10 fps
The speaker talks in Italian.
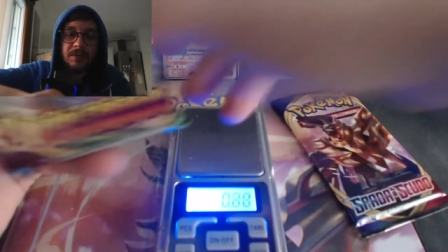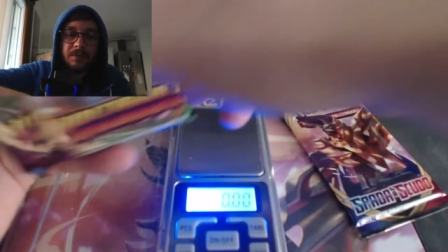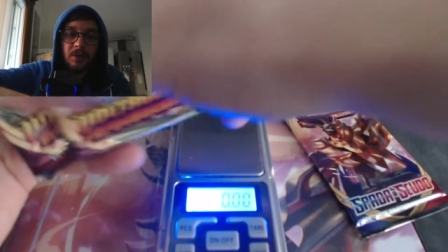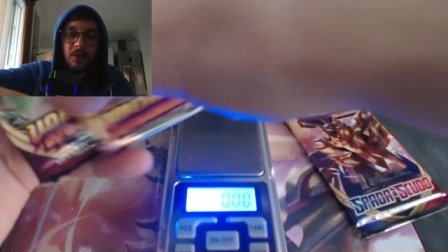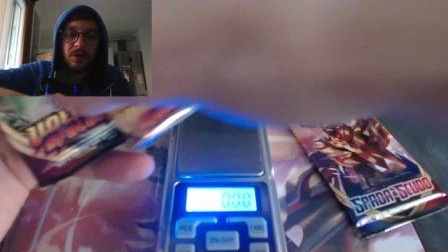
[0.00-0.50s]

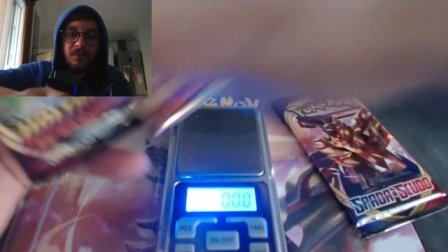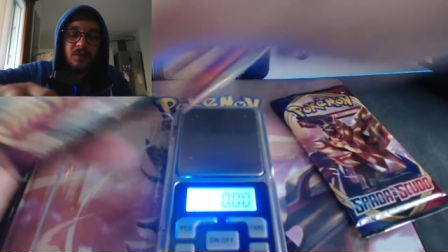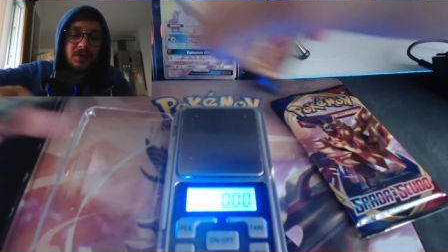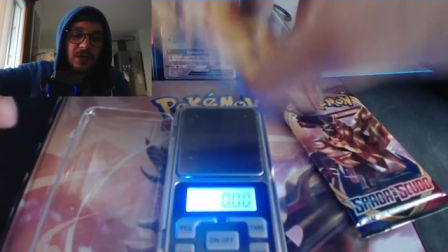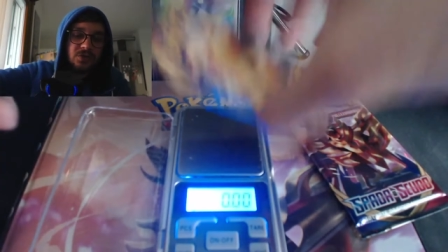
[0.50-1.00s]
poi
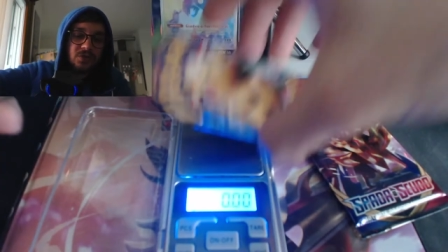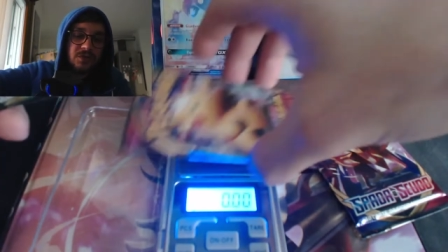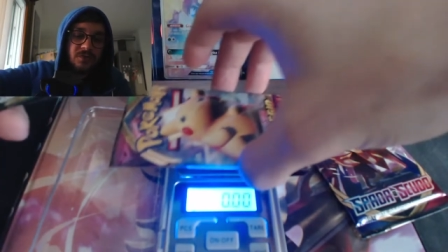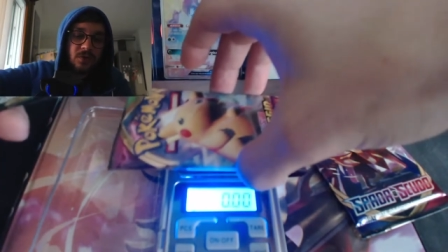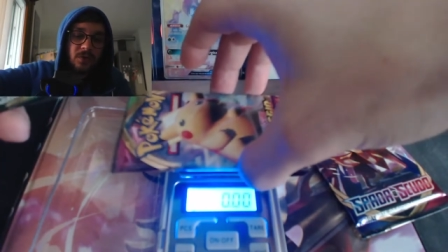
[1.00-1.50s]
voltaggio
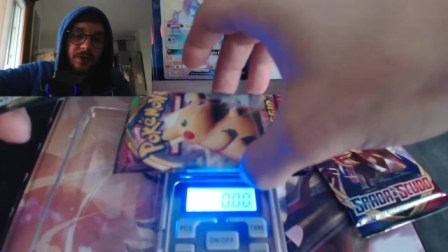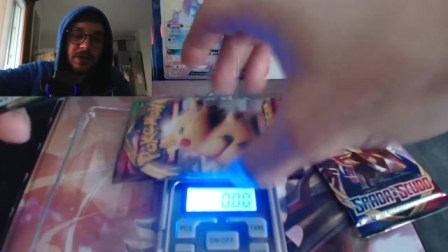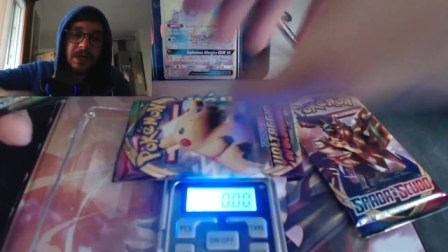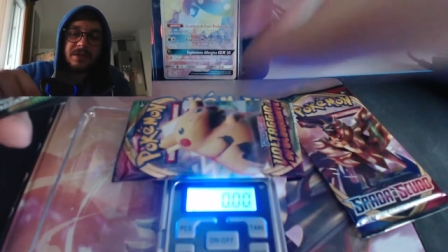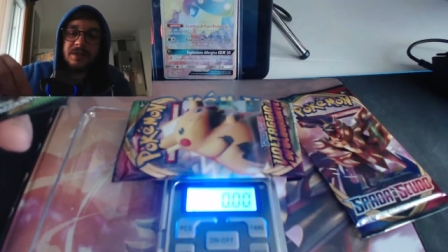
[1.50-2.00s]

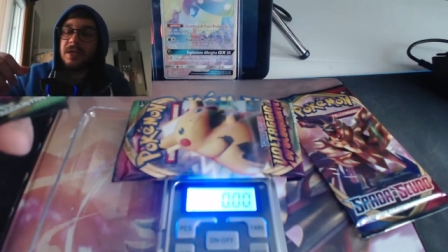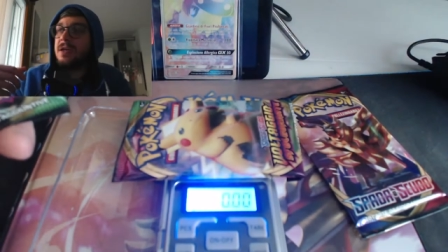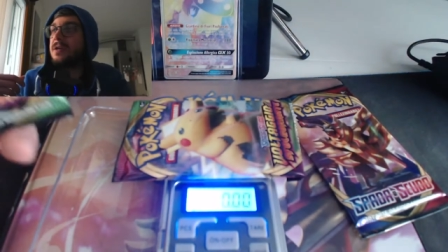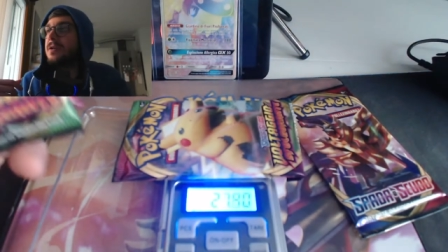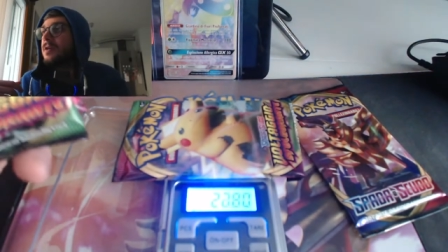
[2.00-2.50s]

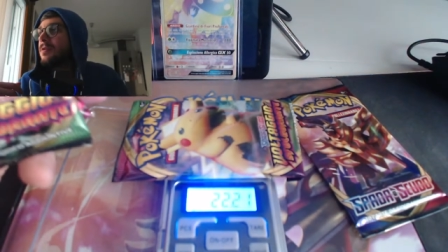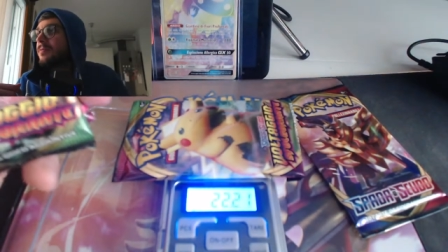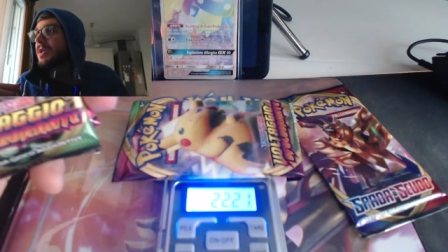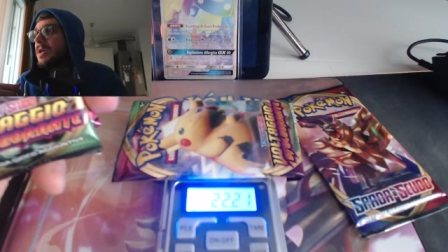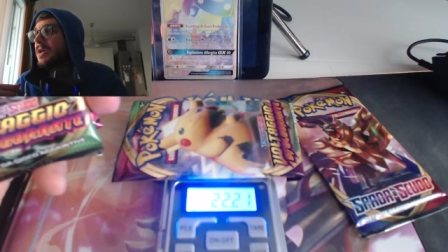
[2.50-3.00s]
sfolgorante
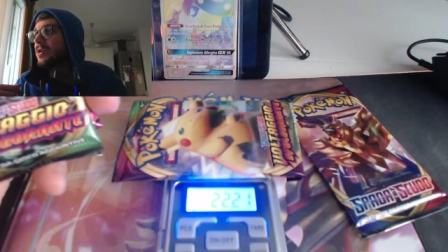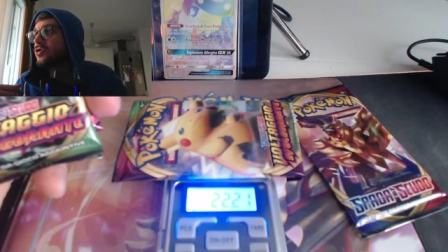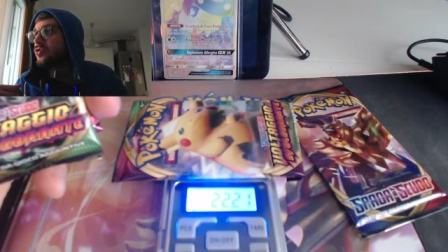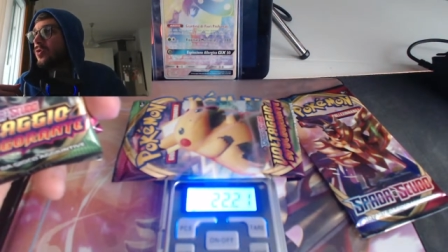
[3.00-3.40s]
Pikachu